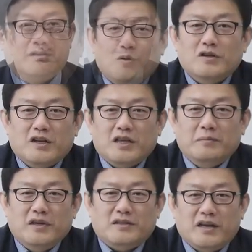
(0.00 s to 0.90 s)

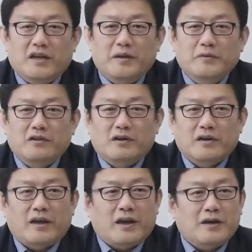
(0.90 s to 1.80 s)
공자님이 제일
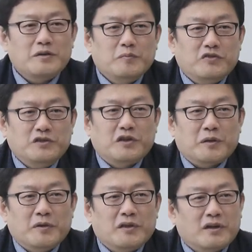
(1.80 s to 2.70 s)
힘들어한 게 양심
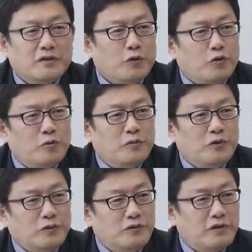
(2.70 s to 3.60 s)
분석입니다. 근데
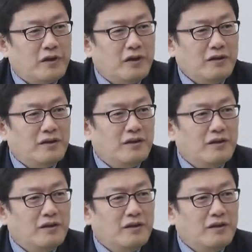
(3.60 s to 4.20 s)
여러분이 어떻게